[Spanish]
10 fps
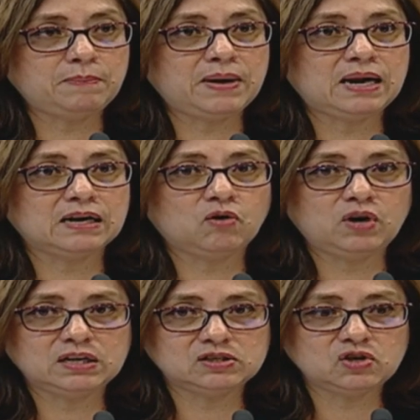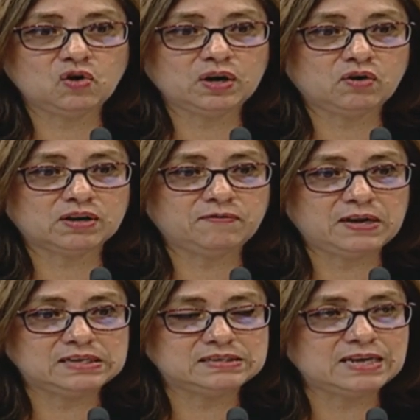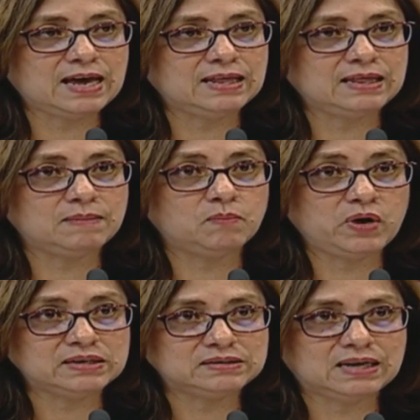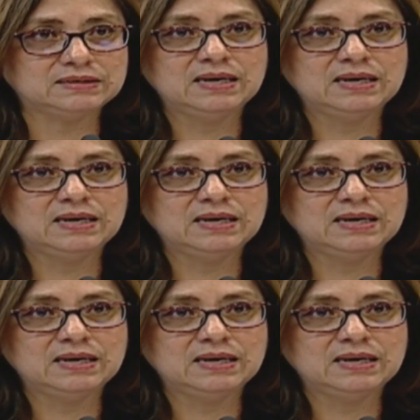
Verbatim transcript: Para recolección georreferenciada de muestras